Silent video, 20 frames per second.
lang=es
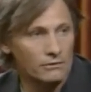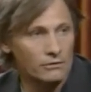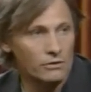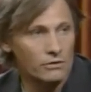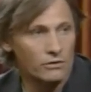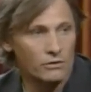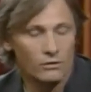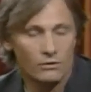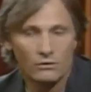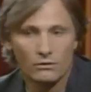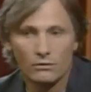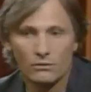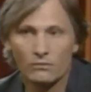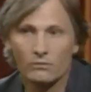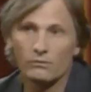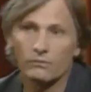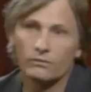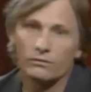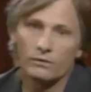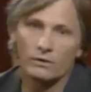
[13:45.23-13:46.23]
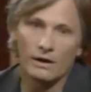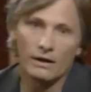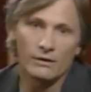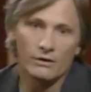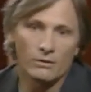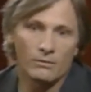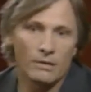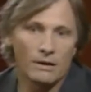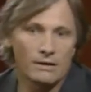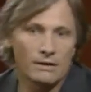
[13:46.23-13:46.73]
Yo el
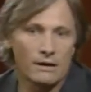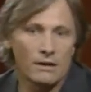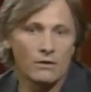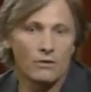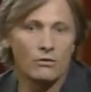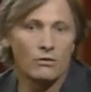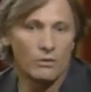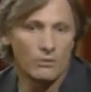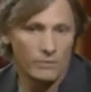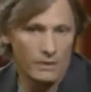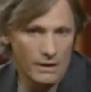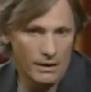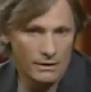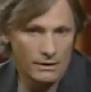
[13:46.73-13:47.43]
año pasado volví